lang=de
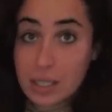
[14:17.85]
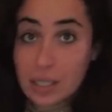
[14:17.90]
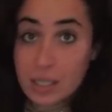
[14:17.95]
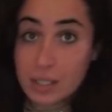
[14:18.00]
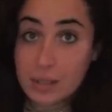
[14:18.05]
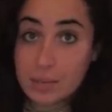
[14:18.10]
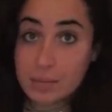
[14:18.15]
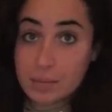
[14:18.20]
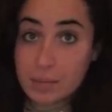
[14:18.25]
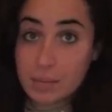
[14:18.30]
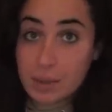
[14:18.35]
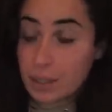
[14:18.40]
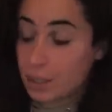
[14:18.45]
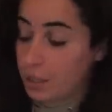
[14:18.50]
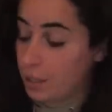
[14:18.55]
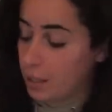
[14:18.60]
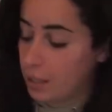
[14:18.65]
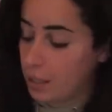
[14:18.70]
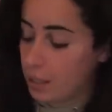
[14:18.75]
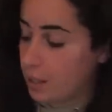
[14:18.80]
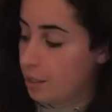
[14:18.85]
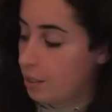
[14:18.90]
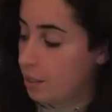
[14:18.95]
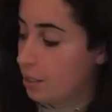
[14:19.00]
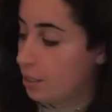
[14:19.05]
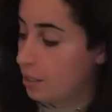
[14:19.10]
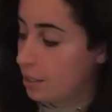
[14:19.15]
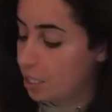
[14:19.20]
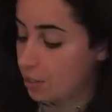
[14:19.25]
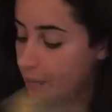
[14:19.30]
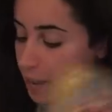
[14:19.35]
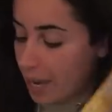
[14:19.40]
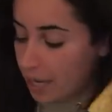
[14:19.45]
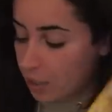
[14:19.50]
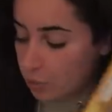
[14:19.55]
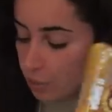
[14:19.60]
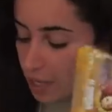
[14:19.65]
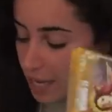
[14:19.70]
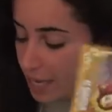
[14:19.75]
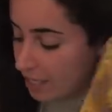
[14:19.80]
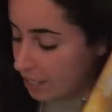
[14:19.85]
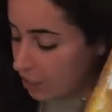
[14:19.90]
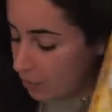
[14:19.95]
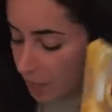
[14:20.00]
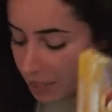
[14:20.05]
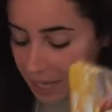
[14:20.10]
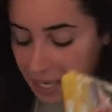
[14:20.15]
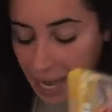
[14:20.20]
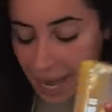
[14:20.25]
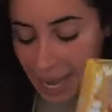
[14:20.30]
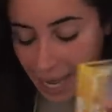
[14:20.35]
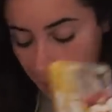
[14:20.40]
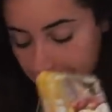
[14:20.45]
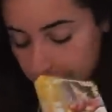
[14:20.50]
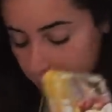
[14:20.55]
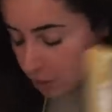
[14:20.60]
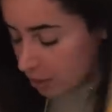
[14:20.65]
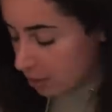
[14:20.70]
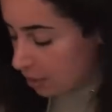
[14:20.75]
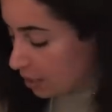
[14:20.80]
Ähm, nicht mehr aktuell, nicht mehr gehypt.